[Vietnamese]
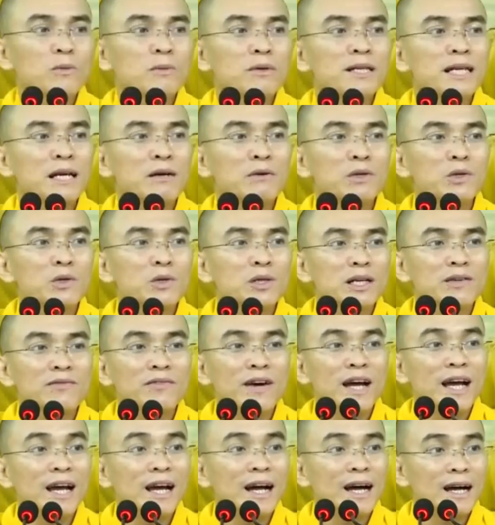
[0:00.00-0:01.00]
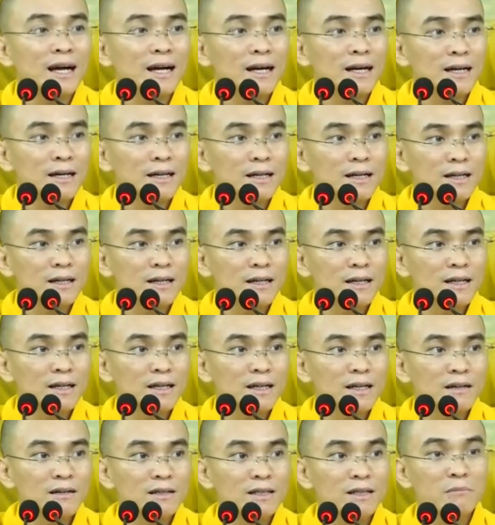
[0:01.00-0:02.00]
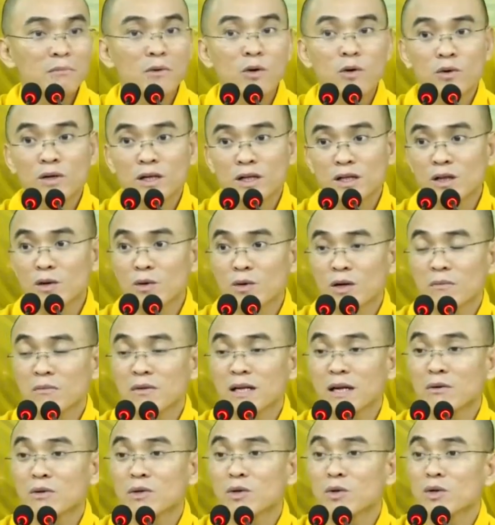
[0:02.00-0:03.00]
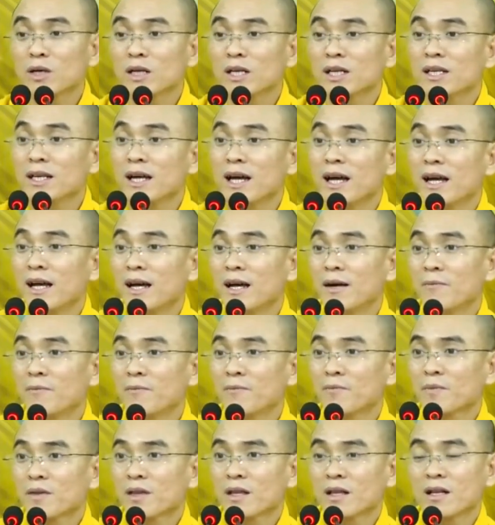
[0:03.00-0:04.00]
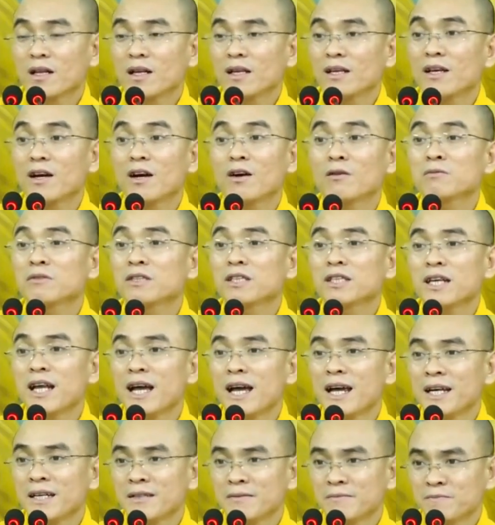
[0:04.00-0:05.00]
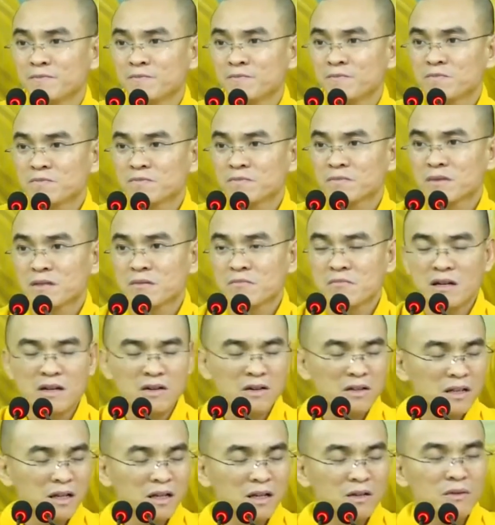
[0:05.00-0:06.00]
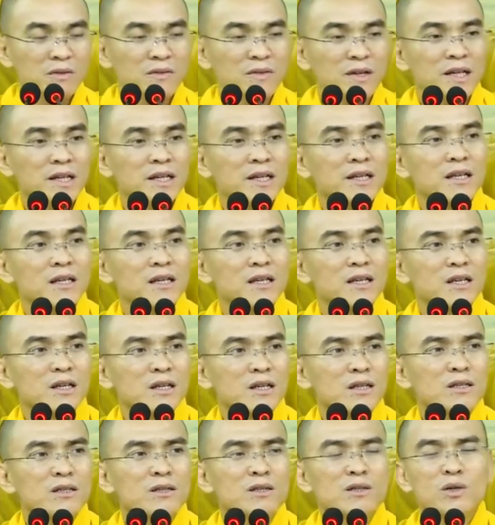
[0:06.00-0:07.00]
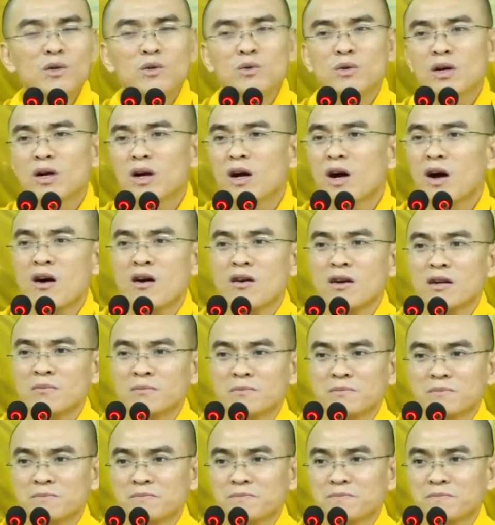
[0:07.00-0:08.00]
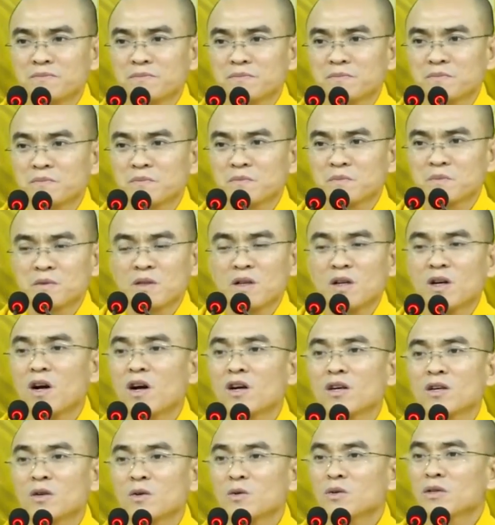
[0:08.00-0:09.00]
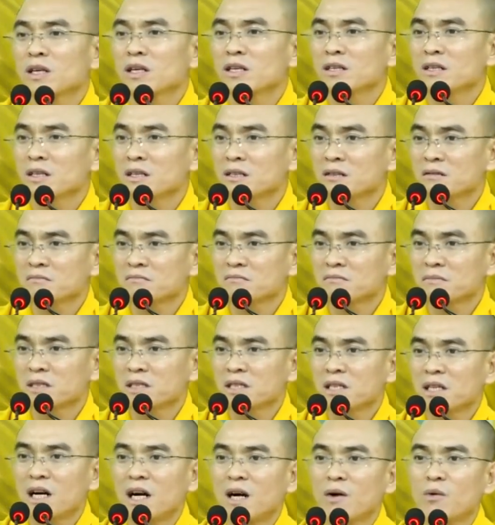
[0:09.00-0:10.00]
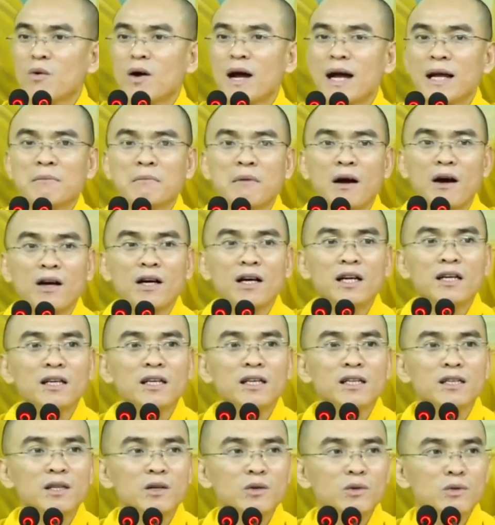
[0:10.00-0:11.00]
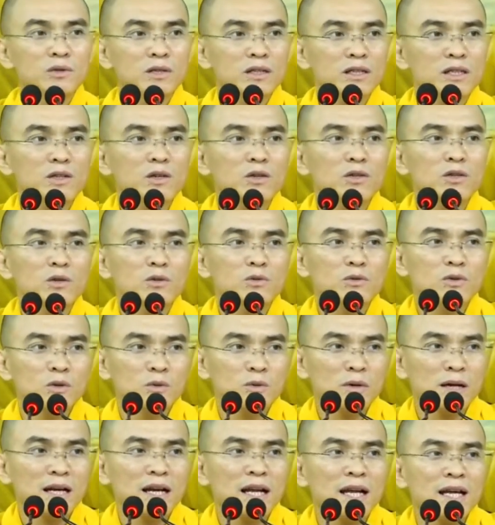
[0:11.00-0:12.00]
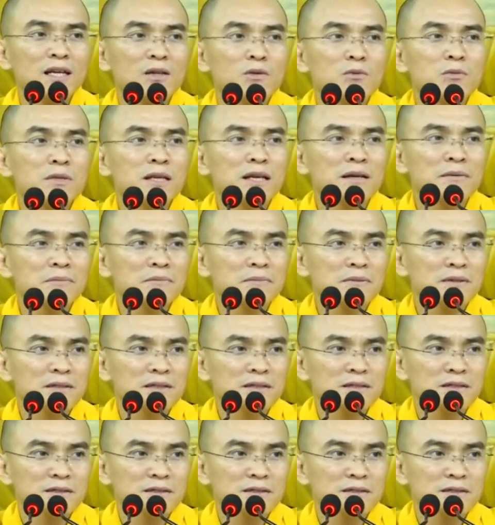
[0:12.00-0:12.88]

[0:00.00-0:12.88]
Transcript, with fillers: bữa nào vui cái về à giờ buồn đi tu cái bữa nào vui cái đi về à lý do không chính đáng mà nói thật quý vị đường tu nó khó lắm nó khó đủ thứ hết ở ngoài bỏ hết đi tu chứ vô tu của khai lan cũng chấp nữa